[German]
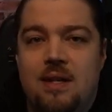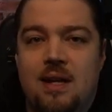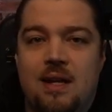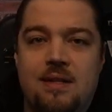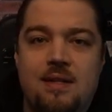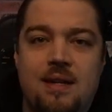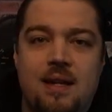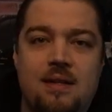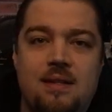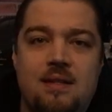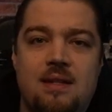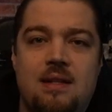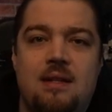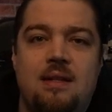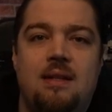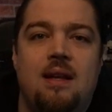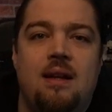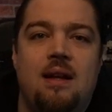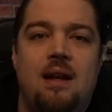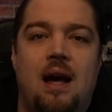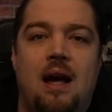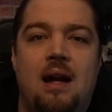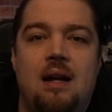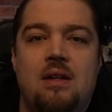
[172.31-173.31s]
Das hat sich
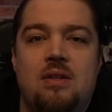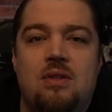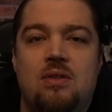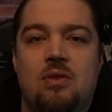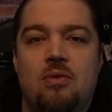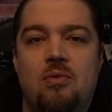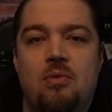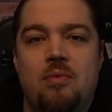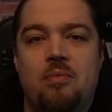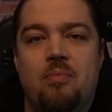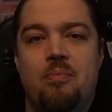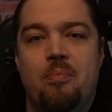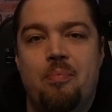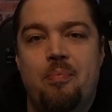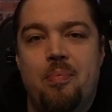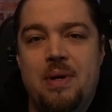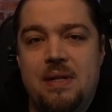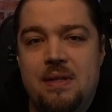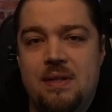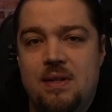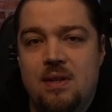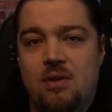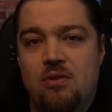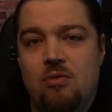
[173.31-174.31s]
dann alles so ein
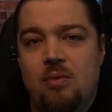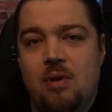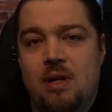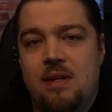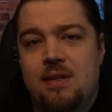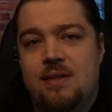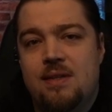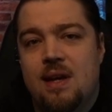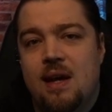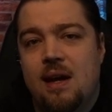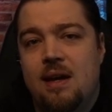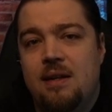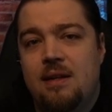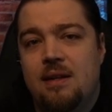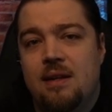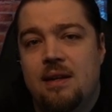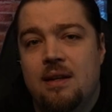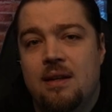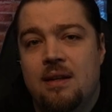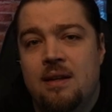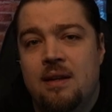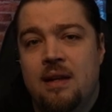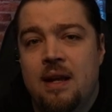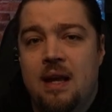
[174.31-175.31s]
bisschen über die Zeit
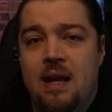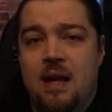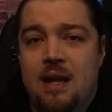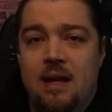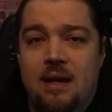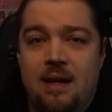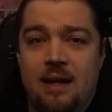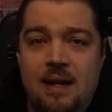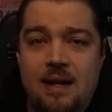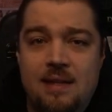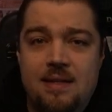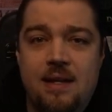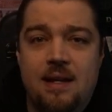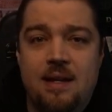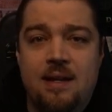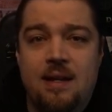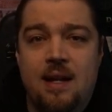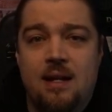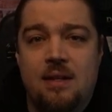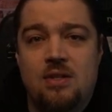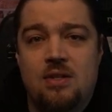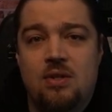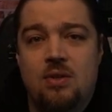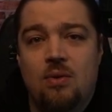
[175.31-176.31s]
in
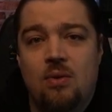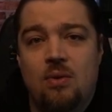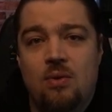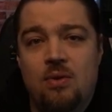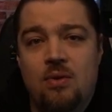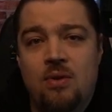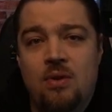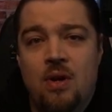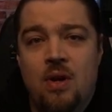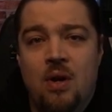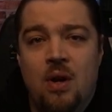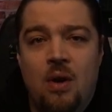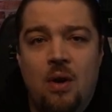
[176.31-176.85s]
Resignation